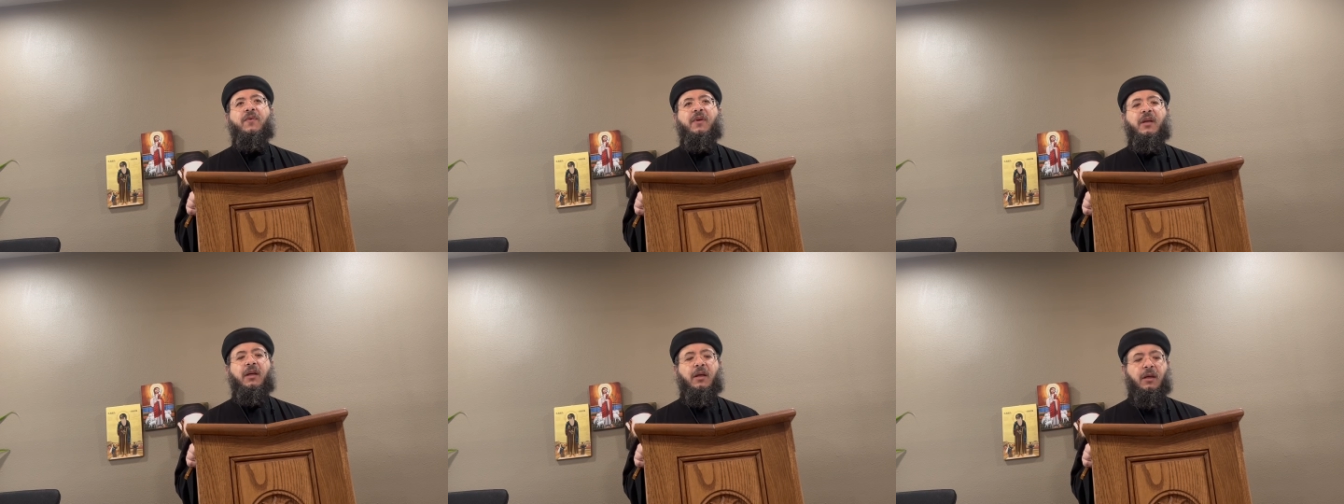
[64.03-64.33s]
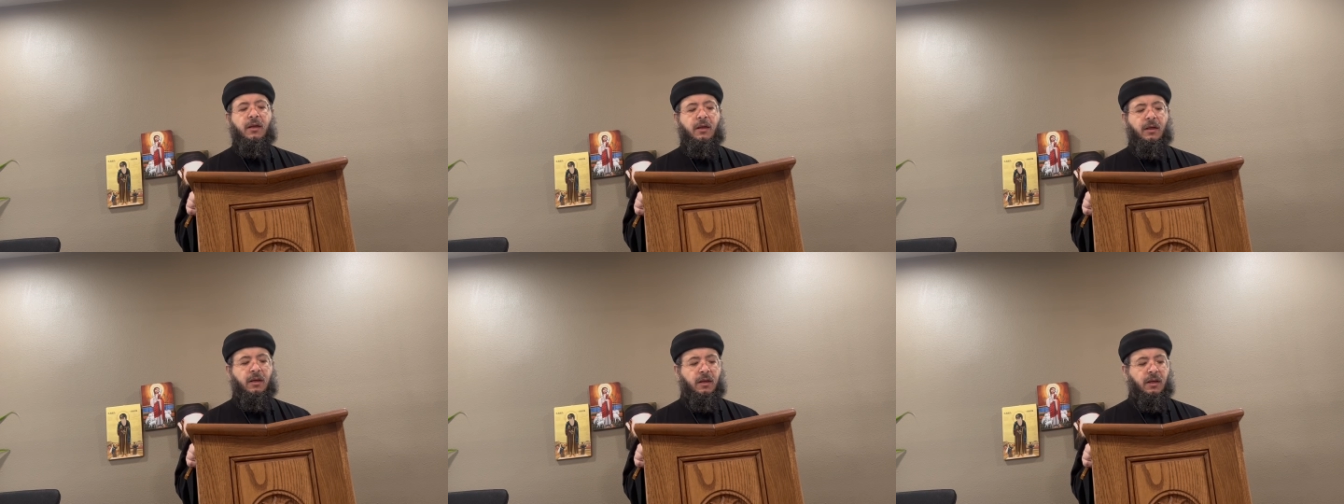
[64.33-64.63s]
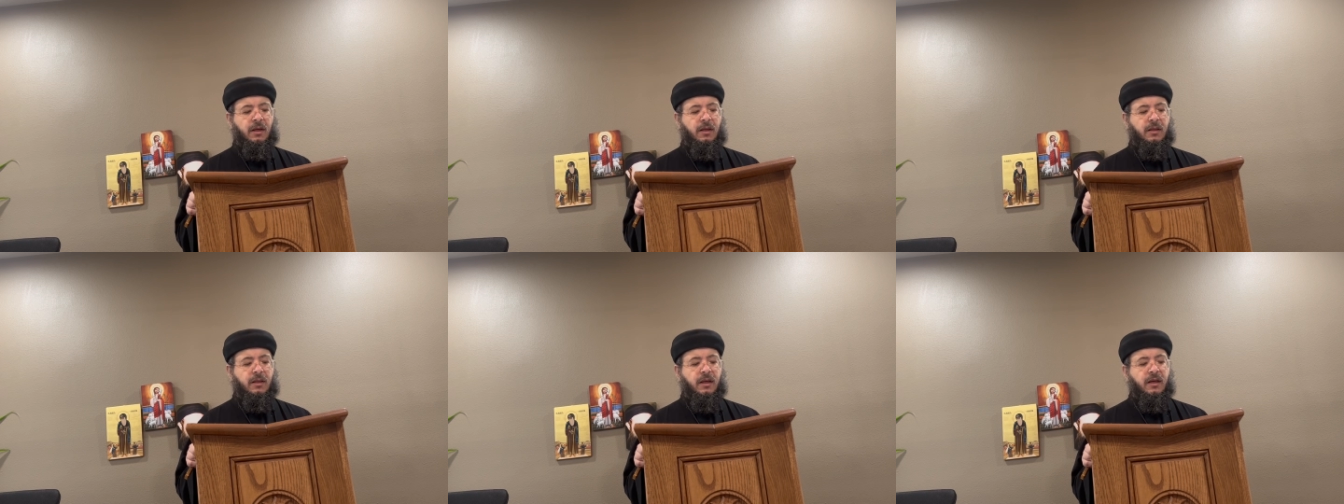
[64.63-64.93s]
في
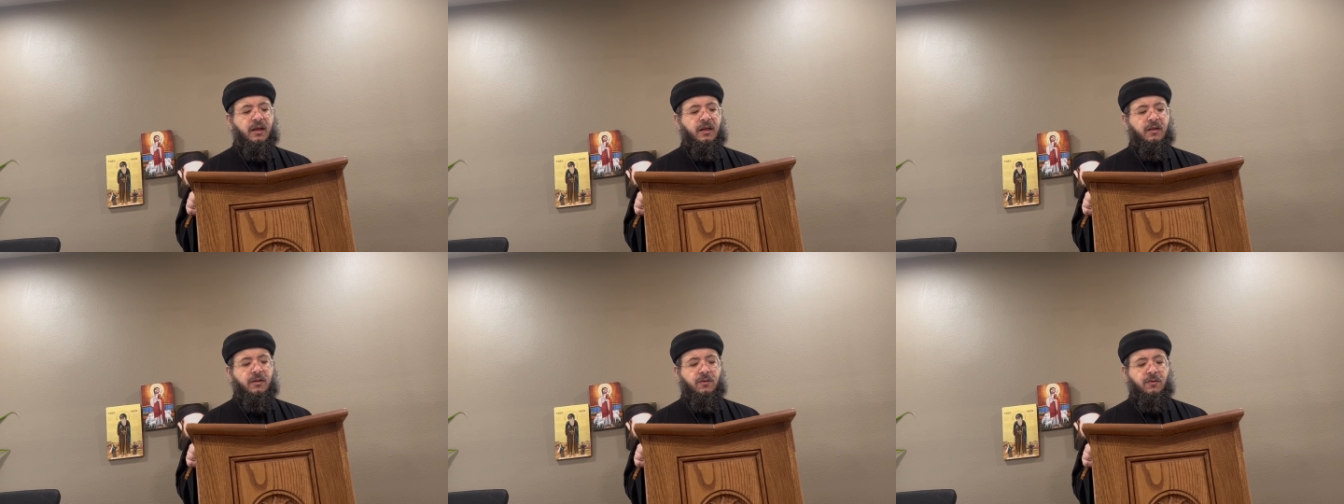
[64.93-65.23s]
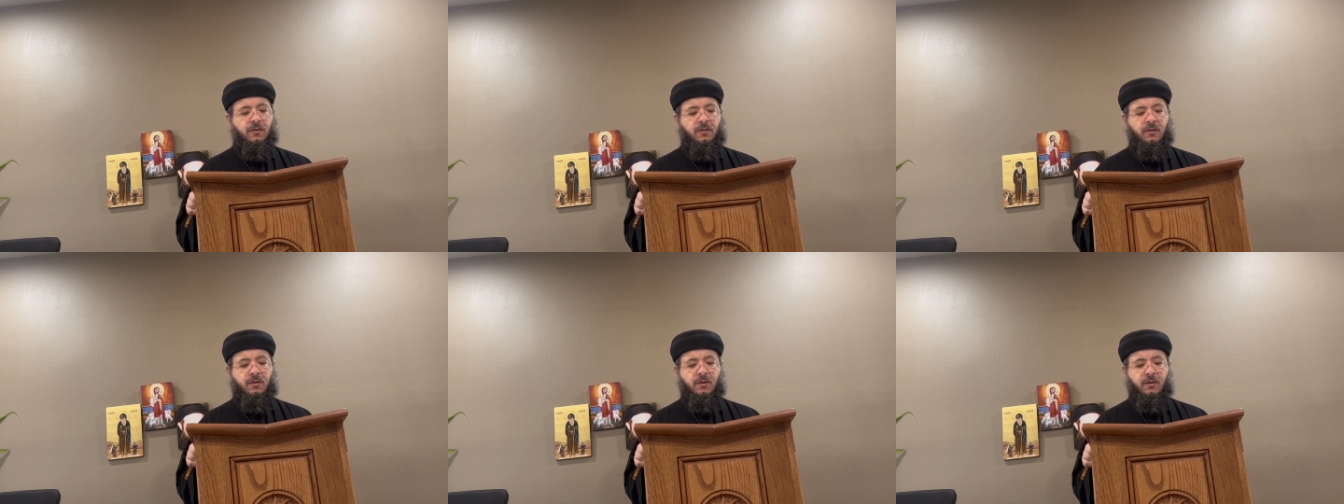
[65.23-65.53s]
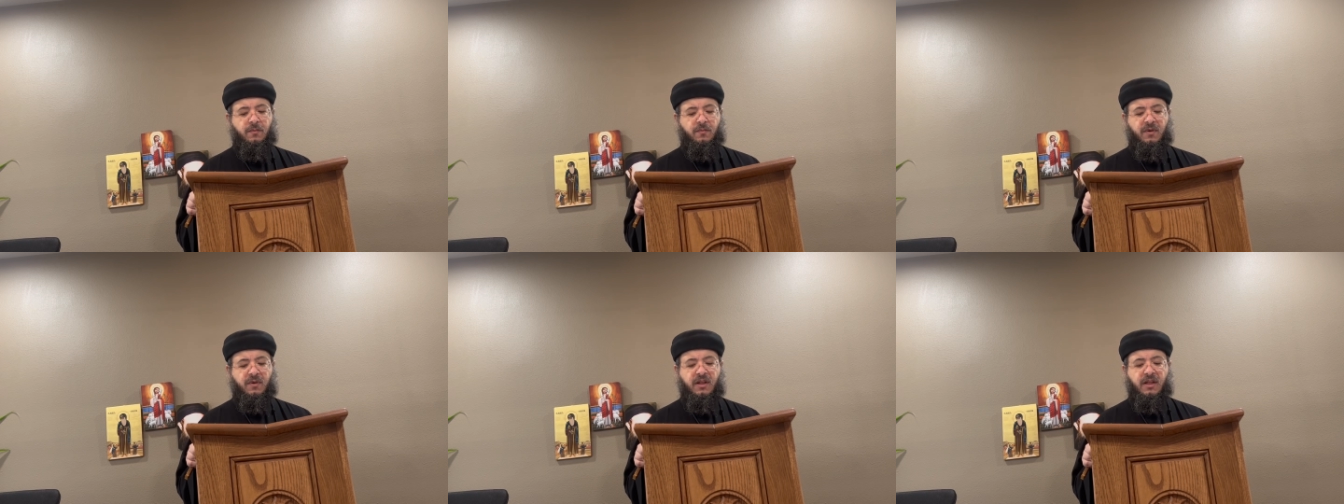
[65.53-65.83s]
التجسد
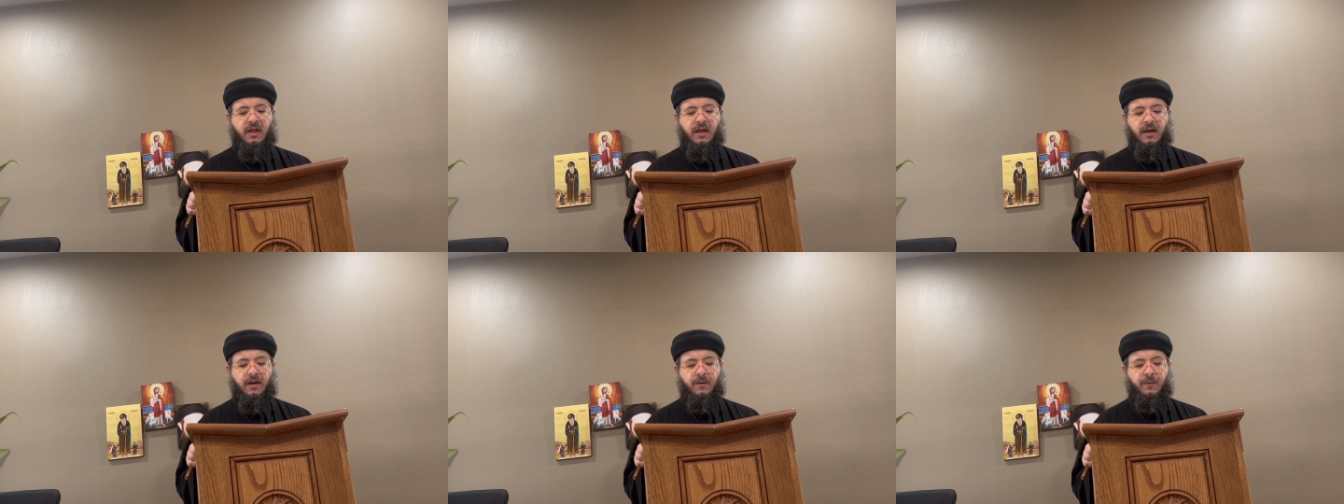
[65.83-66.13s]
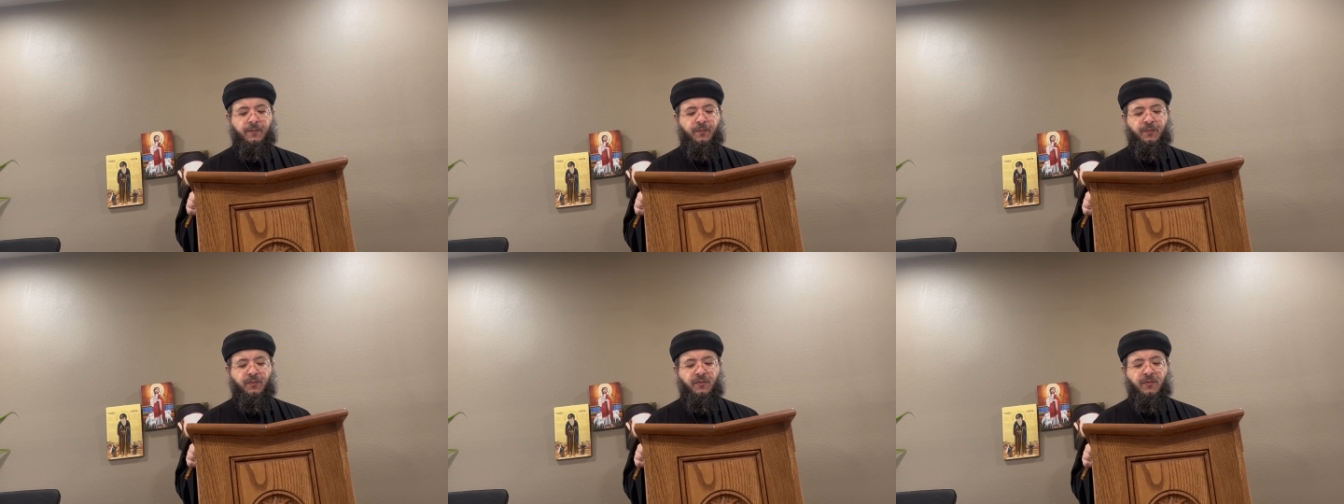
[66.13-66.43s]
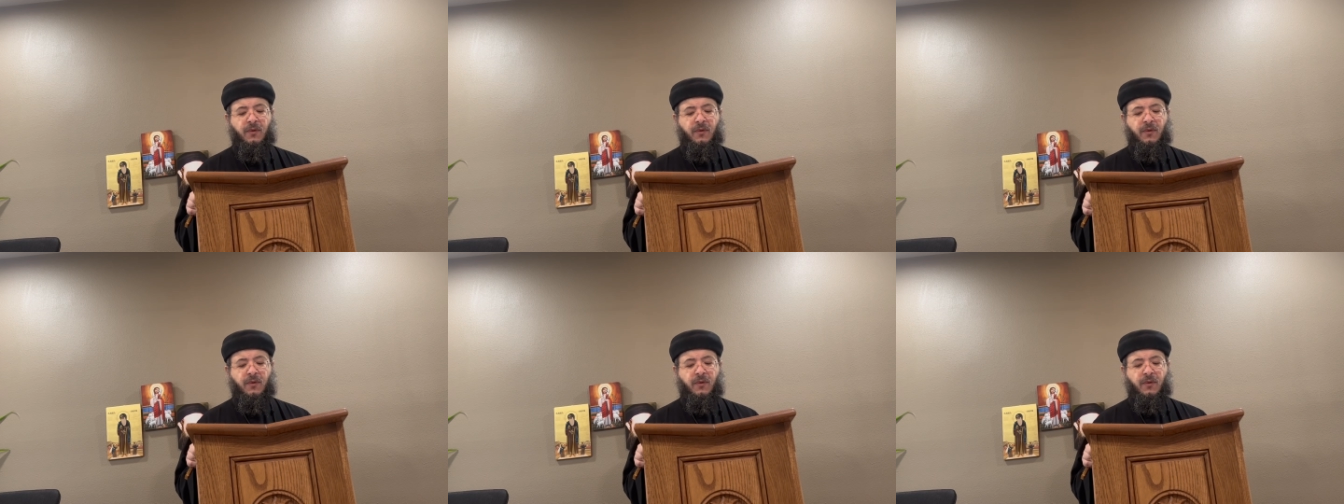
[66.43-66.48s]
بتاعه